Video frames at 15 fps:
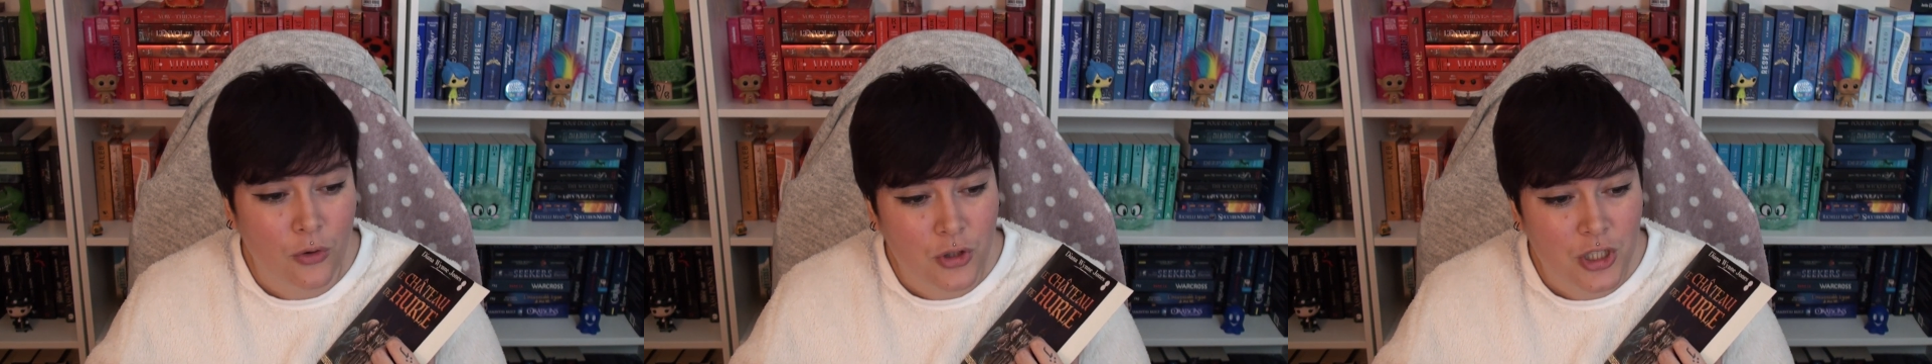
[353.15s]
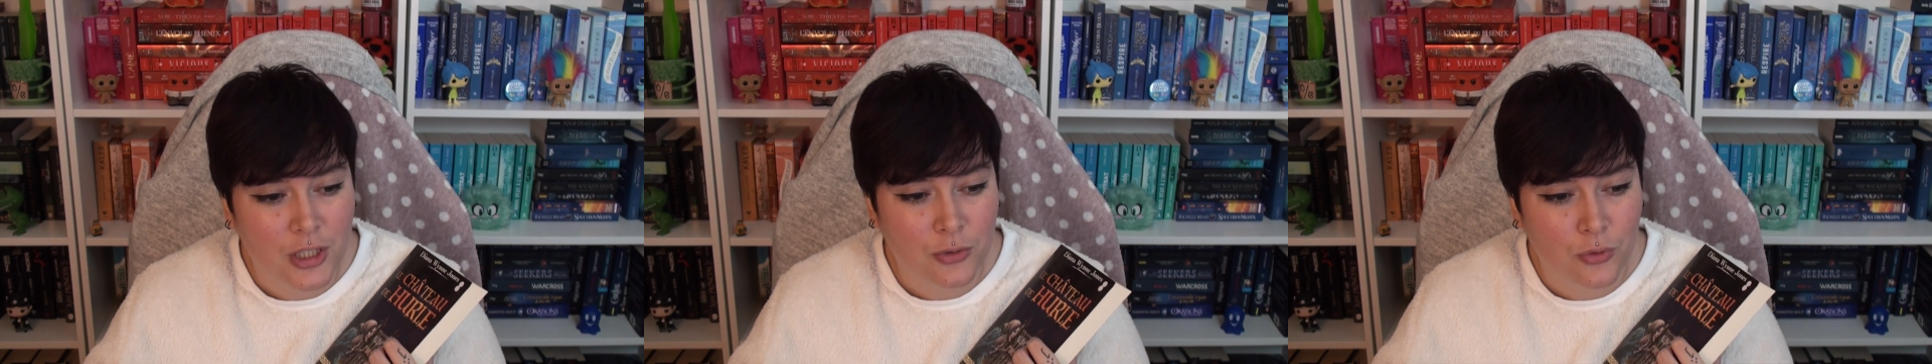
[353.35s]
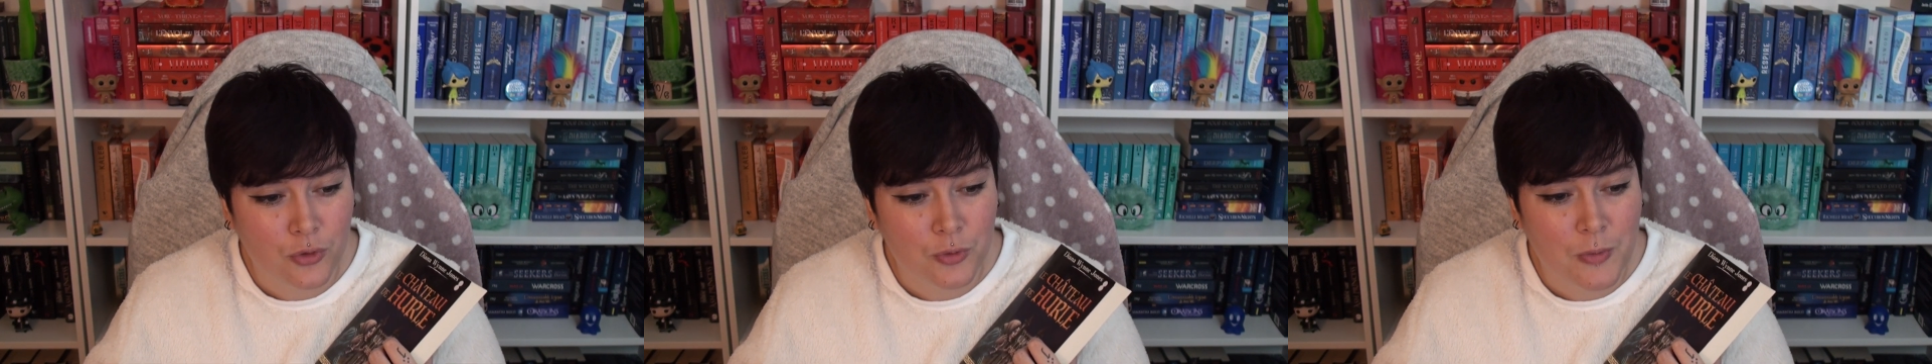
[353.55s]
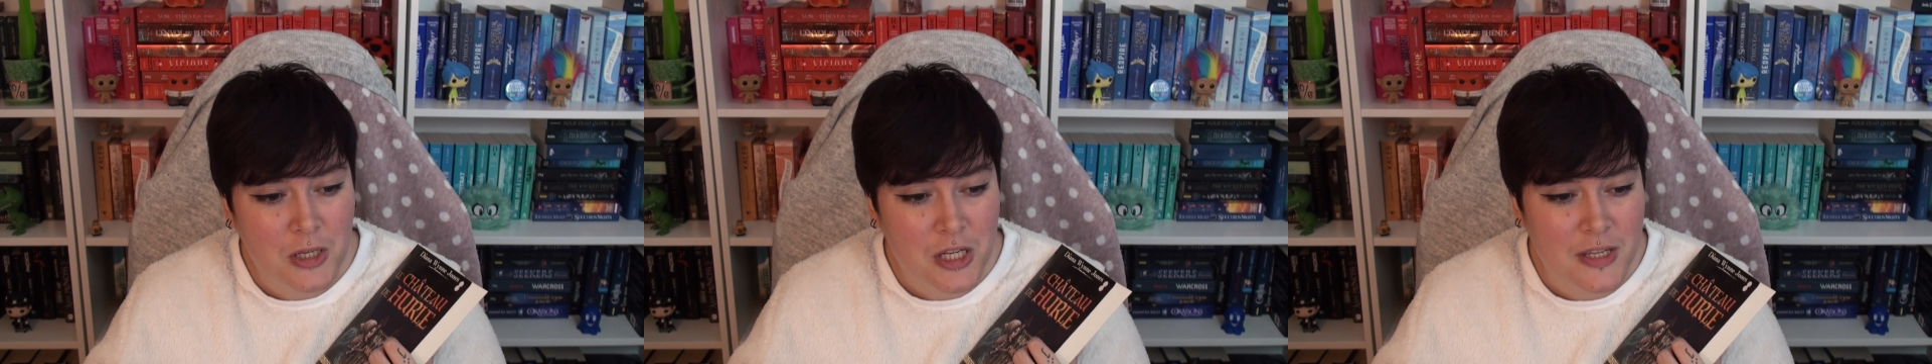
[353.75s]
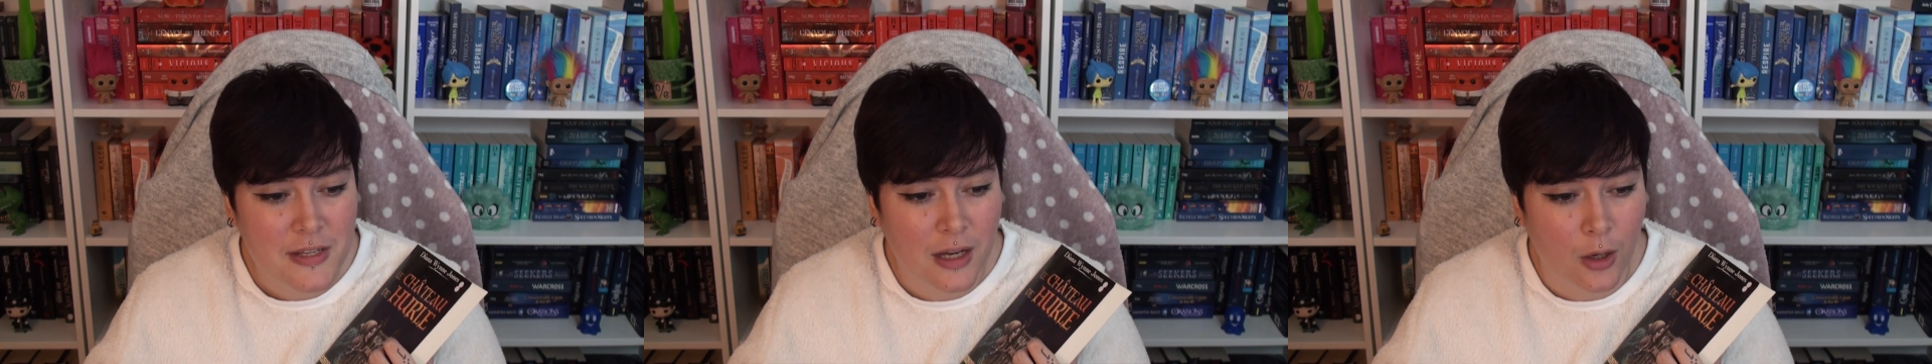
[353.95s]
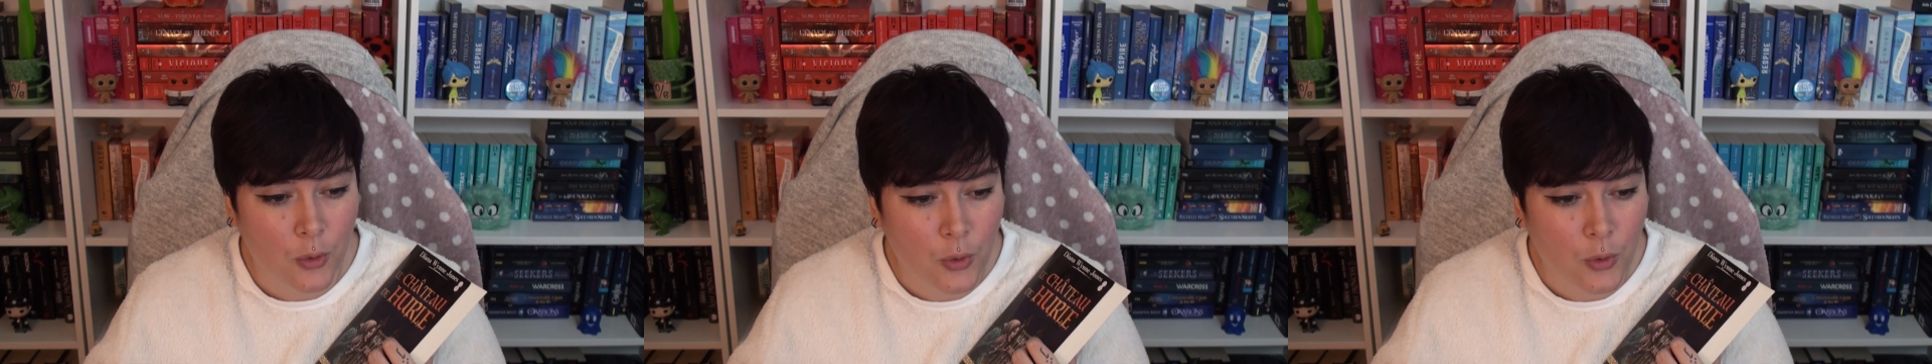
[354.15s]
château du magicien